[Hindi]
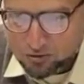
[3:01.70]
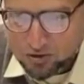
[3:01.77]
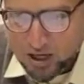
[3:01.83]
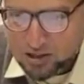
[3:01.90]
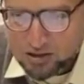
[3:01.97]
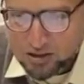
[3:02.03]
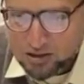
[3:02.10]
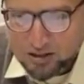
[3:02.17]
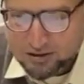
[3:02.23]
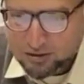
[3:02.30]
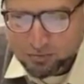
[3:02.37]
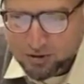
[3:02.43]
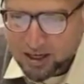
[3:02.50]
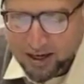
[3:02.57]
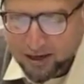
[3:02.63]
का उस्ताद जी ने
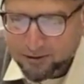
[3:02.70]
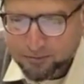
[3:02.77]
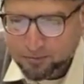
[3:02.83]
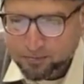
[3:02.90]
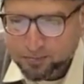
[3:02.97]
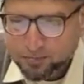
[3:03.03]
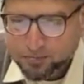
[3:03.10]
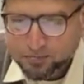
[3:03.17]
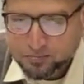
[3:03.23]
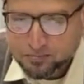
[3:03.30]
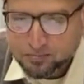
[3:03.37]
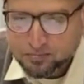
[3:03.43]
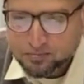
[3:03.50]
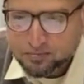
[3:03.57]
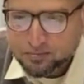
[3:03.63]
समझाया
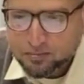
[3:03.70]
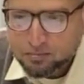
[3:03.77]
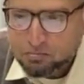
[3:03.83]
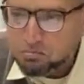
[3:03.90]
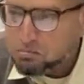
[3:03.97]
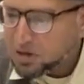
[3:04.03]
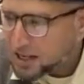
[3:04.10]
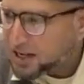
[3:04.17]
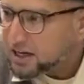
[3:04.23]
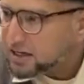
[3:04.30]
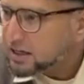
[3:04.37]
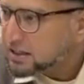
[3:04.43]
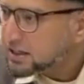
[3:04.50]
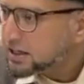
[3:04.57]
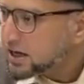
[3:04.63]
मेरे
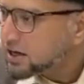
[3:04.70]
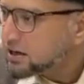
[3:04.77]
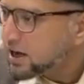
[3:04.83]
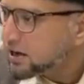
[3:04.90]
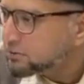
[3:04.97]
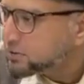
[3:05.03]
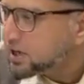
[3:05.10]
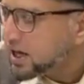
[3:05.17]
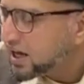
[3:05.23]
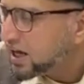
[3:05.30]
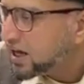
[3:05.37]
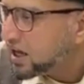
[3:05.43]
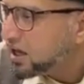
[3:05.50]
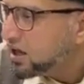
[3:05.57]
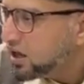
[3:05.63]
करने का काम क्या
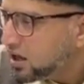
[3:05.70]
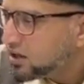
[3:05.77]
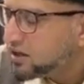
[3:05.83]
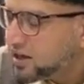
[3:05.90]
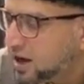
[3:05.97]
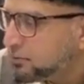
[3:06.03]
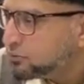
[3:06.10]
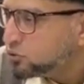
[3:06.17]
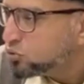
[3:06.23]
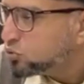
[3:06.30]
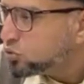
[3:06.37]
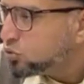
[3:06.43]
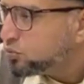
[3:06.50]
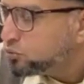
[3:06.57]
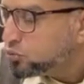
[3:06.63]
है
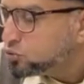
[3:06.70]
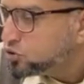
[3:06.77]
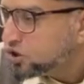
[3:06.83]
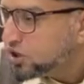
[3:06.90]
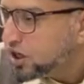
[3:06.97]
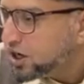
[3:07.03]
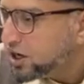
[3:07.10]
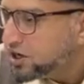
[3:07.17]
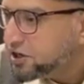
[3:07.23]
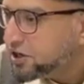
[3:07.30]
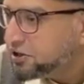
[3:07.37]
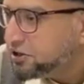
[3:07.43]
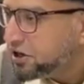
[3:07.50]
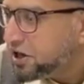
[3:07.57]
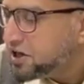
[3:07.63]
क्यामतों को पूछने
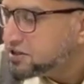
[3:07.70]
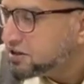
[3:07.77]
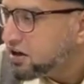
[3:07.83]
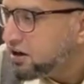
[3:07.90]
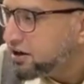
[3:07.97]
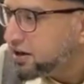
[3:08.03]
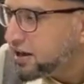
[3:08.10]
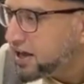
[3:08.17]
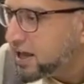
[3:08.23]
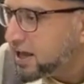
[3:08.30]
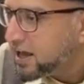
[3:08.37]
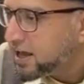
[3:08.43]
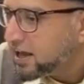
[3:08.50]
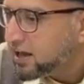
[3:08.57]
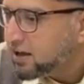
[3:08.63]
हिडन डेज आ रहे
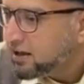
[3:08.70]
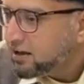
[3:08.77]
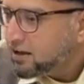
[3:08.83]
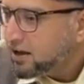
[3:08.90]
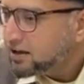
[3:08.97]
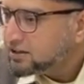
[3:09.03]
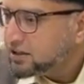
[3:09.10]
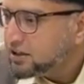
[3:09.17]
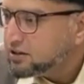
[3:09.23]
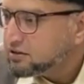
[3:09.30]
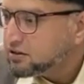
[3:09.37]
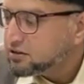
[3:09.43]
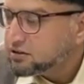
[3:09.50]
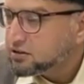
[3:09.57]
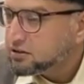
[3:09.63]
हैं हैं जी
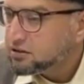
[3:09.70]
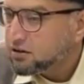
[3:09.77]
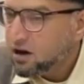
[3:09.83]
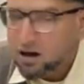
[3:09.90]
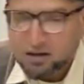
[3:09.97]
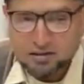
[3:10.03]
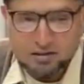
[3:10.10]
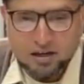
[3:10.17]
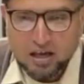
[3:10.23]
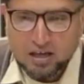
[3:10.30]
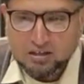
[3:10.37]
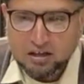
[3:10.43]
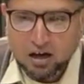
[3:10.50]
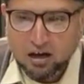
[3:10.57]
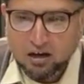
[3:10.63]
लास्ट
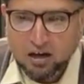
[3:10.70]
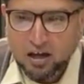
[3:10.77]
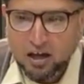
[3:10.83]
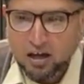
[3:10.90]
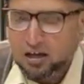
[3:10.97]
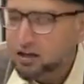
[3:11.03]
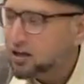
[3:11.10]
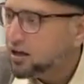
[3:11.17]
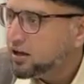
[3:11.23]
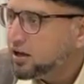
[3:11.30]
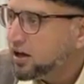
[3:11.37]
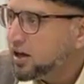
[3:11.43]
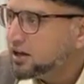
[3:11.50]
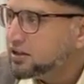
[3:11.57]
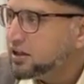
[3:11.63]
डेज आ रहे हैं
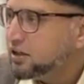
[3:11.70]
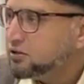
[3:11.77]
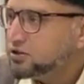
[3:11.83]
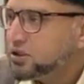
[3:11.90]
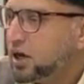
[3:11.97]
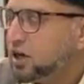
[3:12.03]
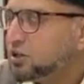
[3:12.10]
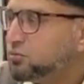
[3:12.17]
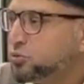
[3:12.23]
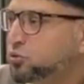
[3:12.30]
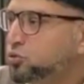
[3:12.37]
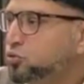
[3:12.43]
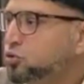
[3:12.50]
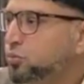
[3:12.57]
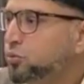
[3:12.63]
हैं जी शाहद
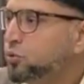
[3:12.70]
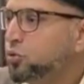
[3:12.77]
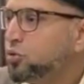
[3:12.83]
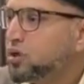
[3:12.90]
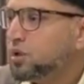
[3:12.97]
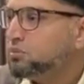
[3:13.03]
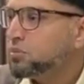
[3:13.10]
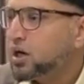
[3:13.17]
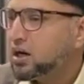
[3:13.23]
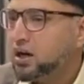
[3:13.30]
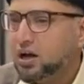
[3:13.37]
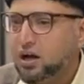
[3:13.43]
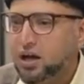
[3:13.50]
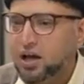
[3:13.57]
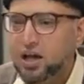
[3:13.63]
मसूद प्रोग्राम कर
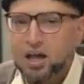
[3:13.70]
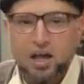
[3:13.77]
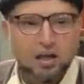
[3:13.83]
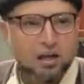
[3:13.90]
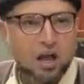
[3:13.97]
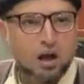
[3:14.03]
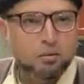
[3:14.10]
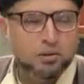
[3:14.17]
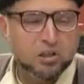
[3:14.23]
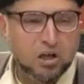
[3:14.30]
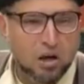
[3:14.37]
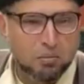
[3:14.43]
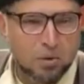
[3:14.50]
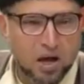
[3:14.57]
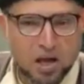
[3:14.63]
रहा है क्यामत
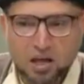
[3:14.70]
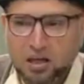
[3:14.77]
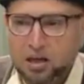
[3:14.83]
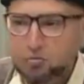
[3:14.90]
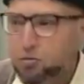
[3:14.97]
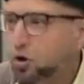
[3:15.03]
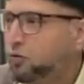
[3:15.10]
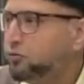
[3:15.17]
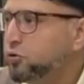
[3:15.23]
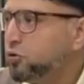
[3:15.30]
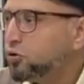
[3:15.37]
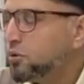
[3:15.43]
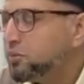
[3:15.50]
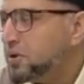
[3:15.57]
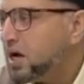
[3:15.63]
कब आएगी
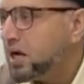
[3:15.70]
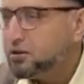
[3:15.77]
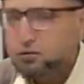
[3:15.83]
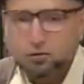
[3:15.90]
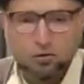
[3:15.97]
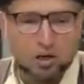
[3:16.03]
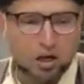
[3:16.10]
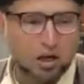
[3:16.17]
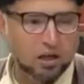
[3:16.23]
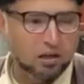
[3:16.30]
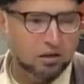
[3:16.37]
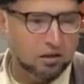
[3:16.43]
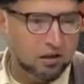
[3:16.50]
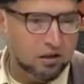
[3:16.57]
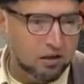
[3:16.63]
मौलवियों के बयान हो रहे
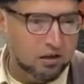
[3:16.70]
हैं